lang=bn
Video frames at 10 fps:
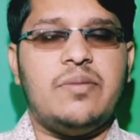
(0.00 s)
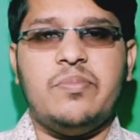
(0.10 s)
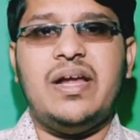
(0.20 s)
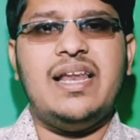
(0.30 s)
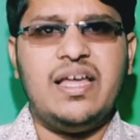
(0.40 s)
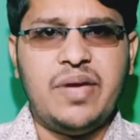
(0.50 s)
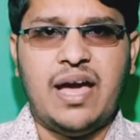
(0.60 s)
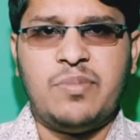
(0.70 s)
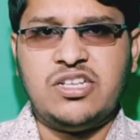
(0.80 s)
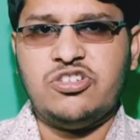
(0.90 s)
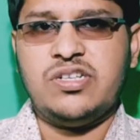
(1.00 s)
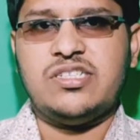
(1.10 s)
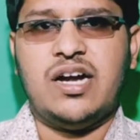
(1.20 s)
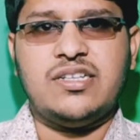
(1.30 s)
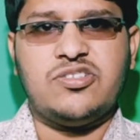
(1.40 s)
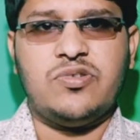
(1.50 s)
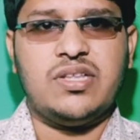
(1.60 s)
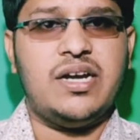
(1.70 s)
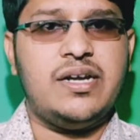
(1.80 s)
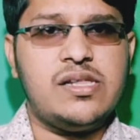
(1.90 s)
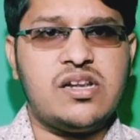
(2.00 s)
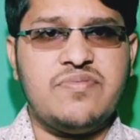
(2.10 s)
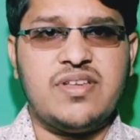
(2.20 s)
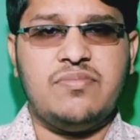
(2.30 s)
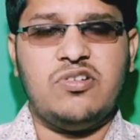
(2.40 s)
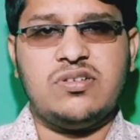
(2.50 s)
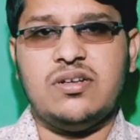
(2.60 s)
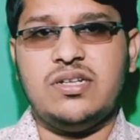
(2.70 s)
মেনলি আমি অ্যামাজনে সার্চ করে তার ডেসক্রিপশান বক্স